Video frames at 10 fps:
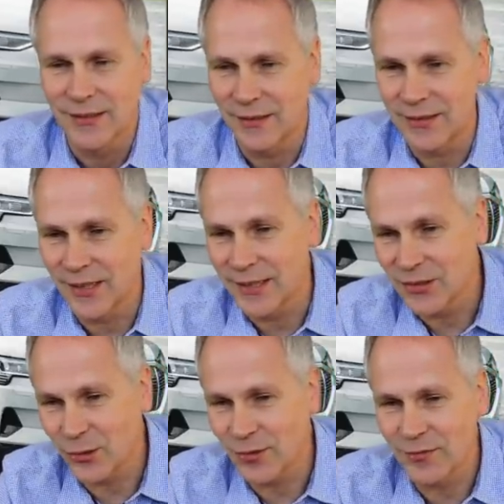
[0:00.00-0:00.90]
Äh, der
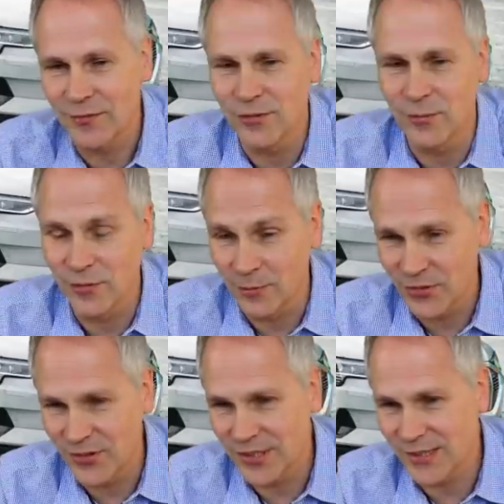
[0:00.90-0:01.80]
e-tron
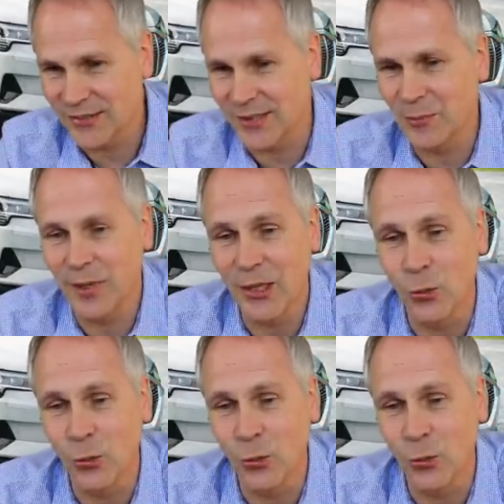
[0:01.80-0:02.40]
55 ist dann bei